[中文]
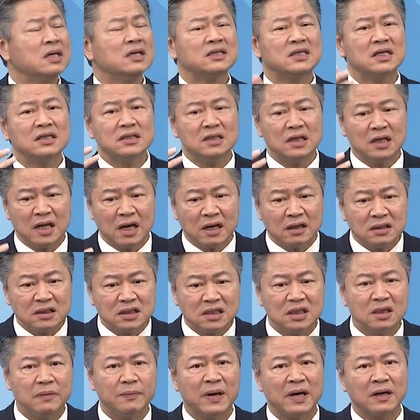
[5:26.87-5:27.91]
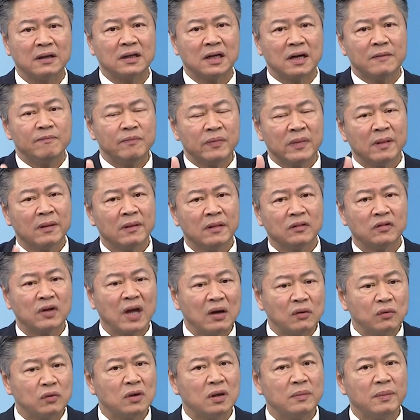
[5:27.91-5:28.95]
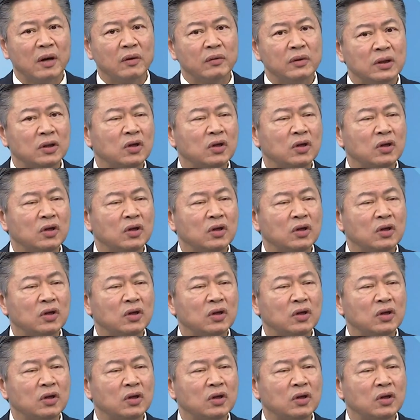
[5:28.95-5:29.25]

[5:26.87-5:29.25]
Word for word: 甚至连日本跟大陆的贸